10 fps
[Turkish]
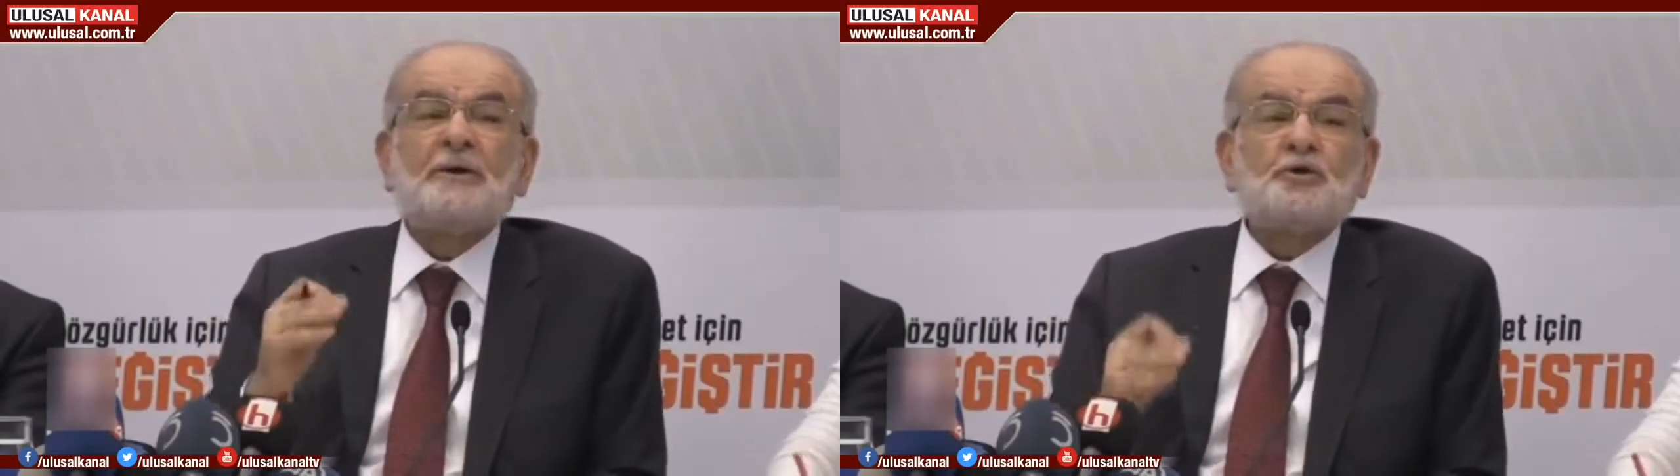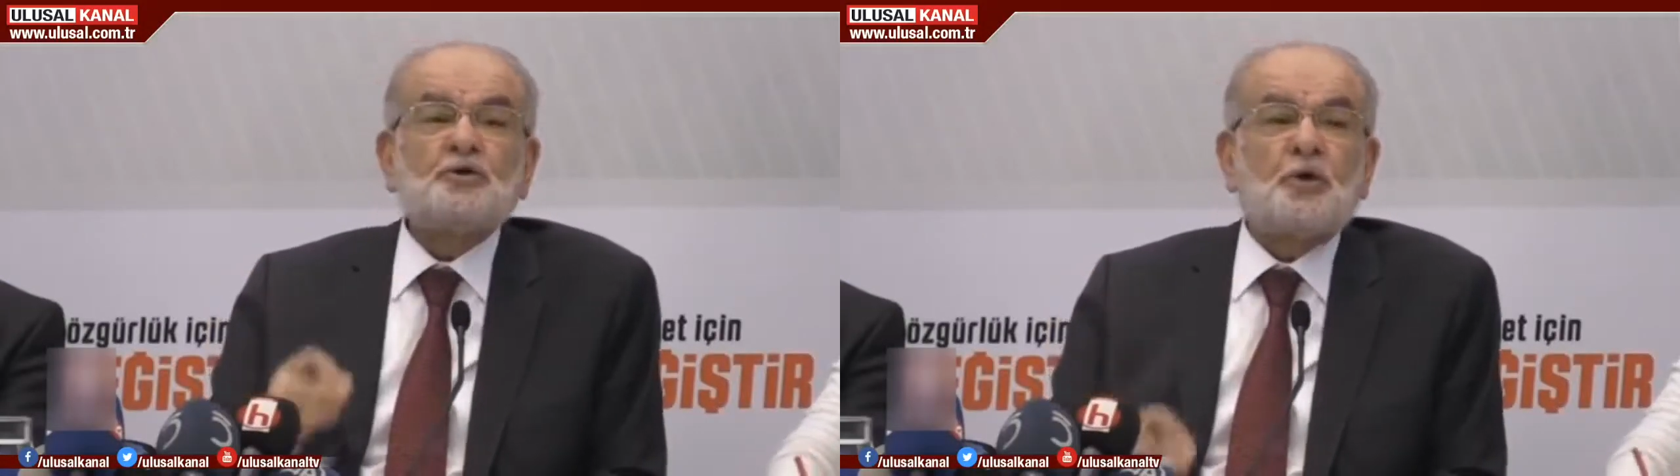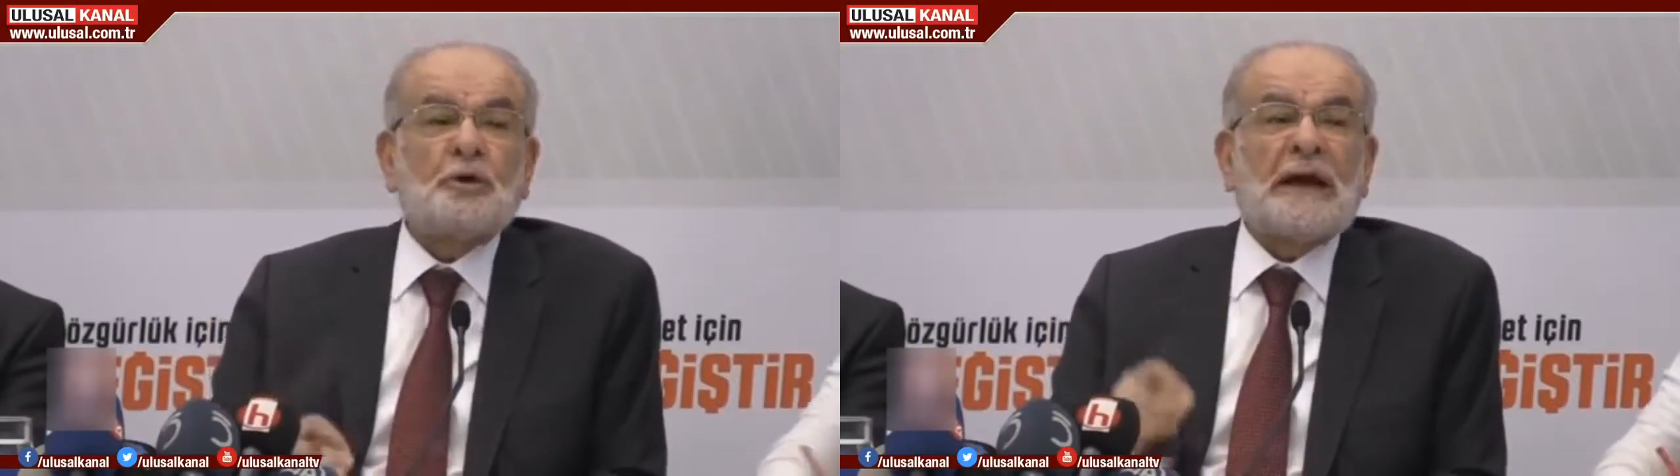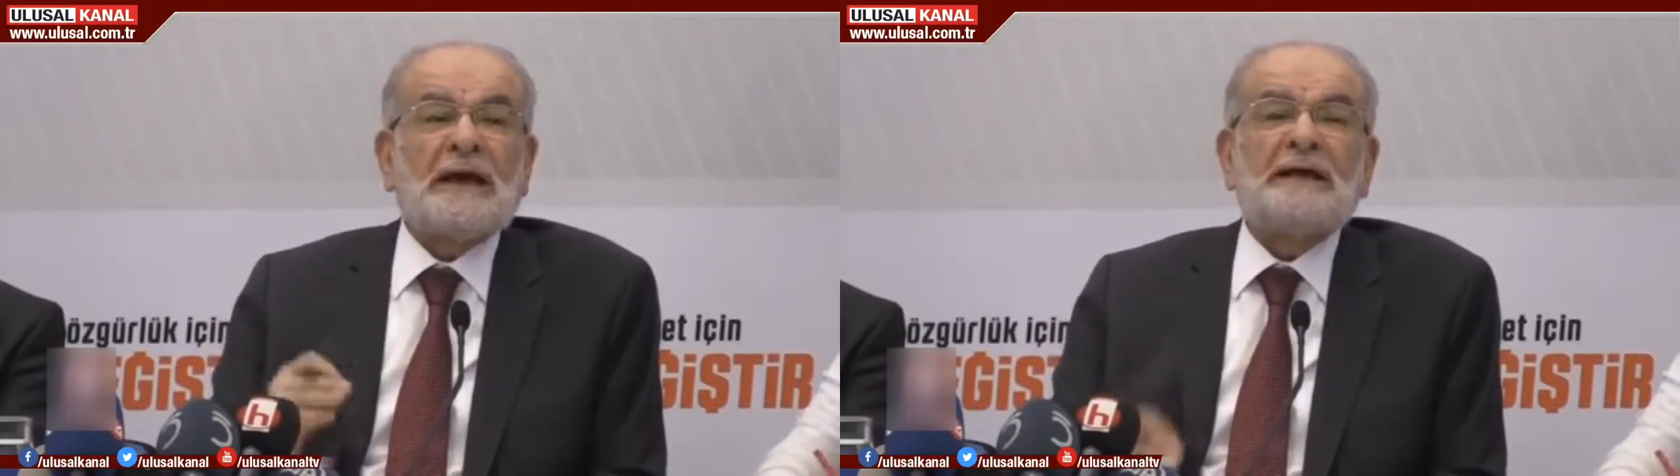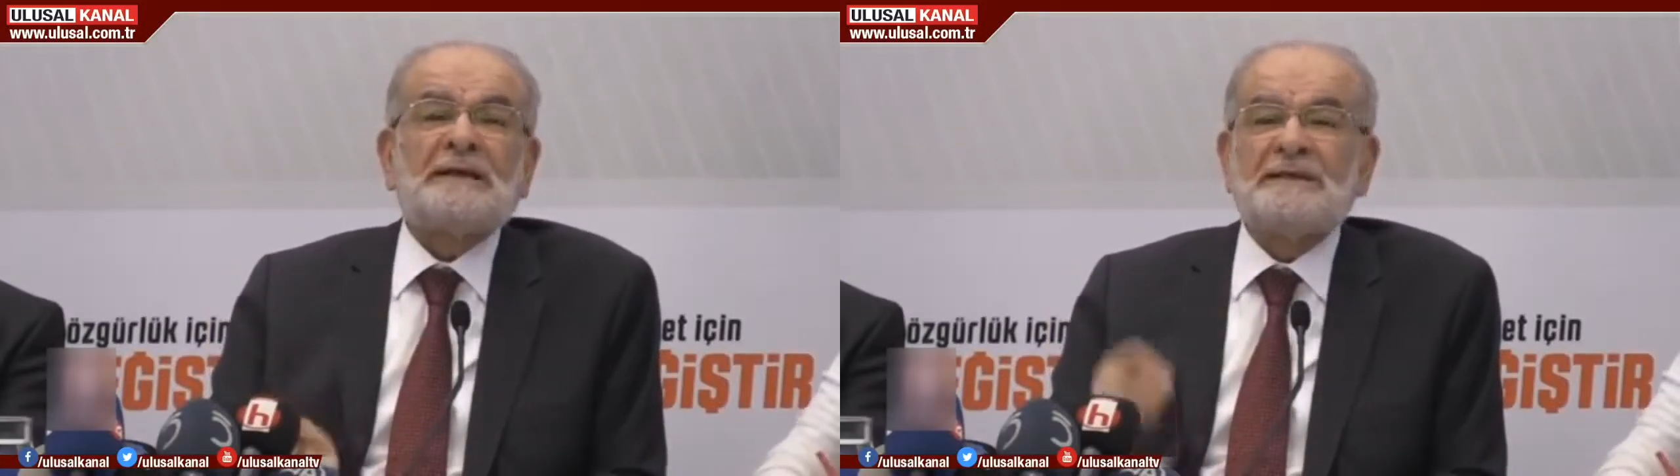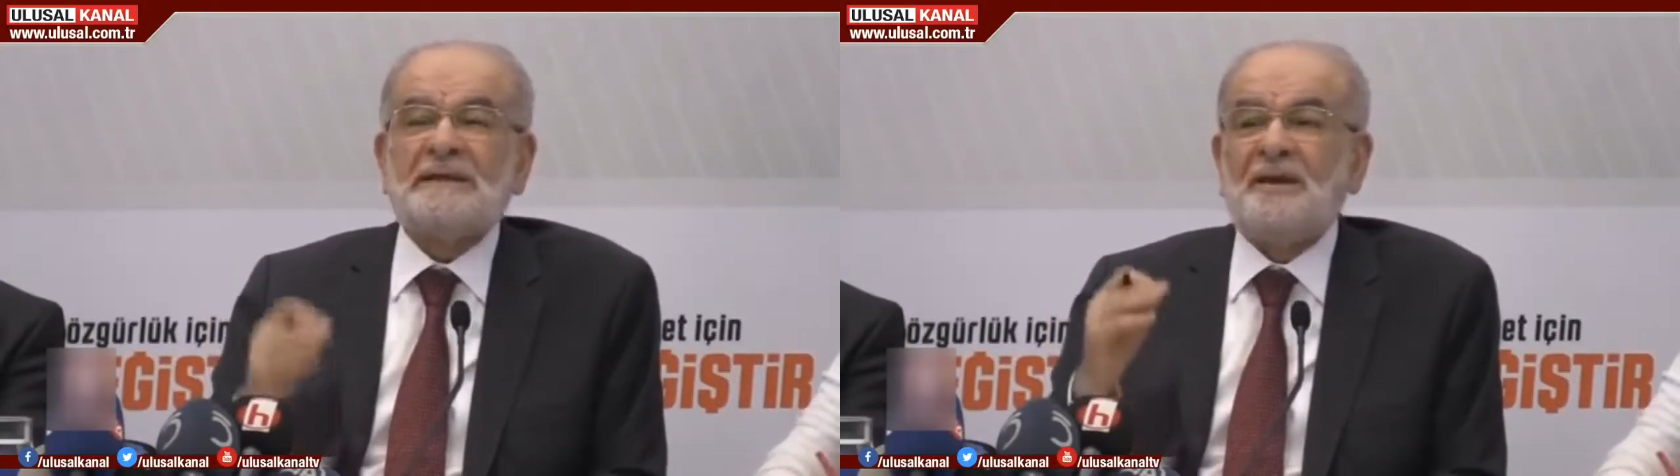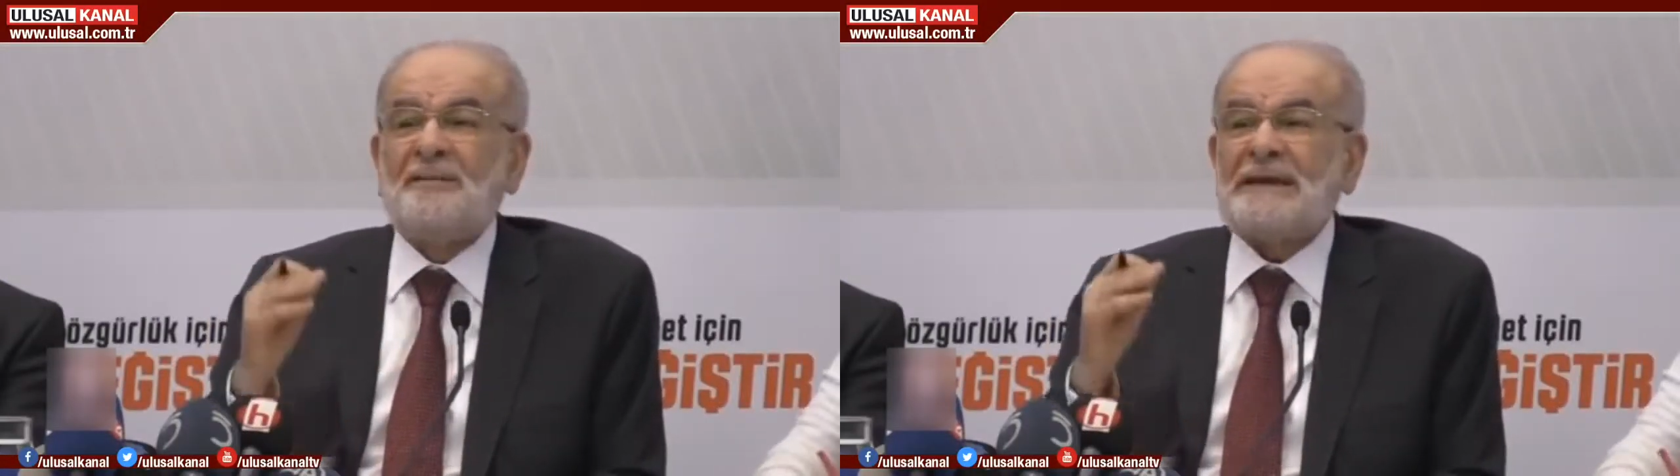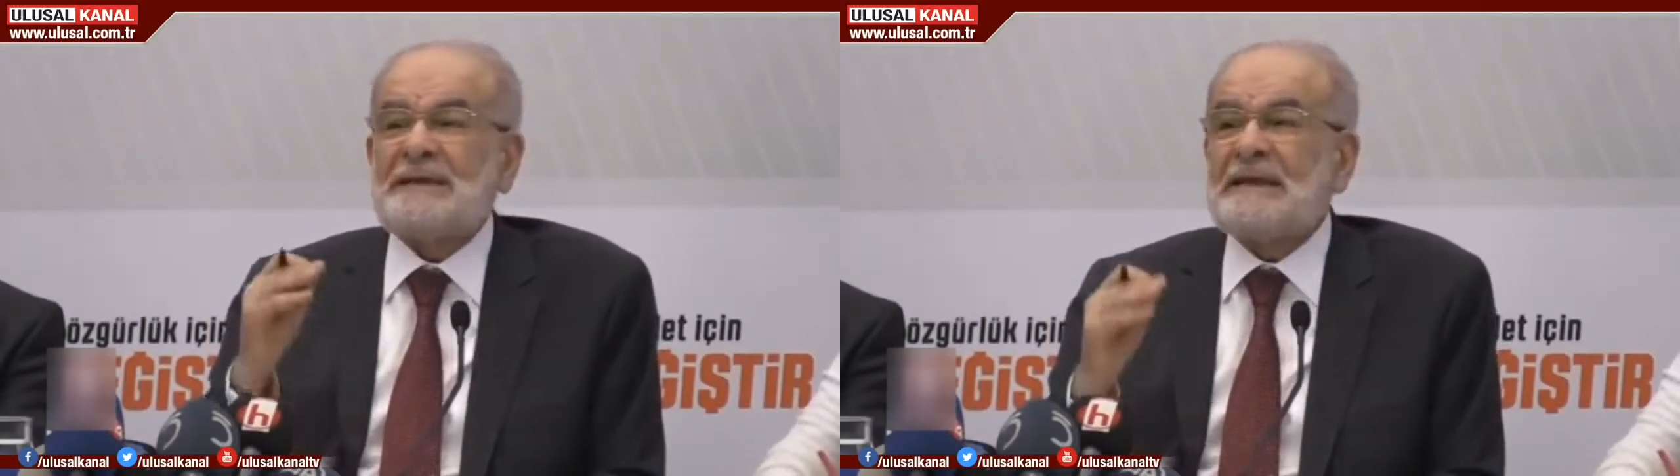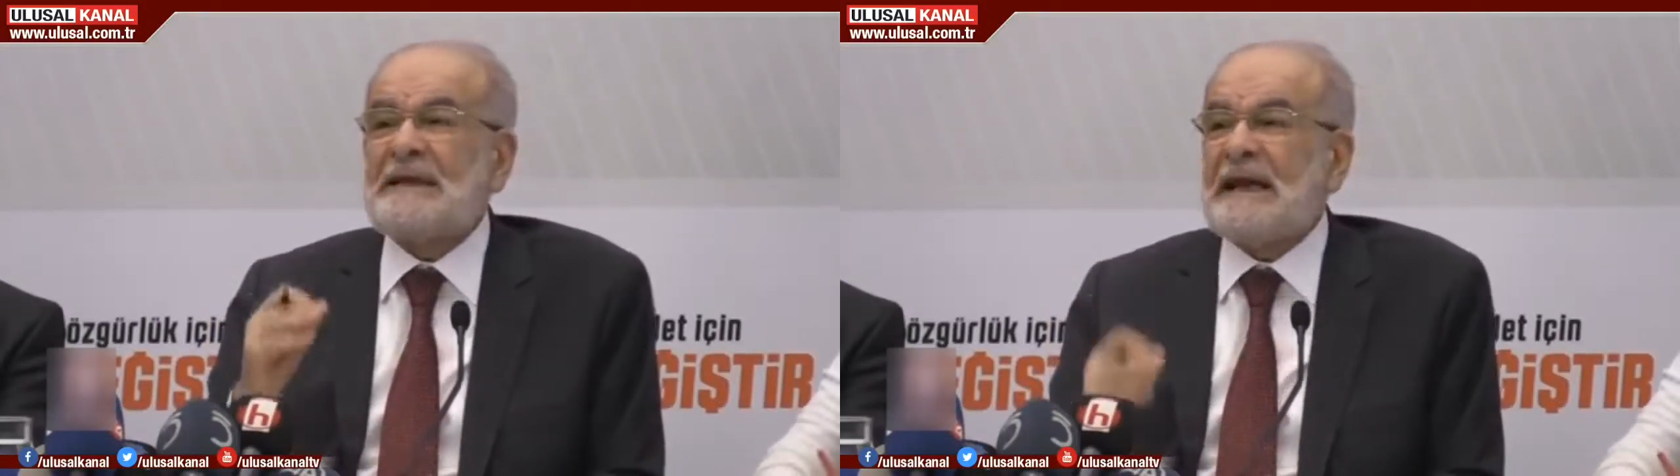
sona erdirilmesi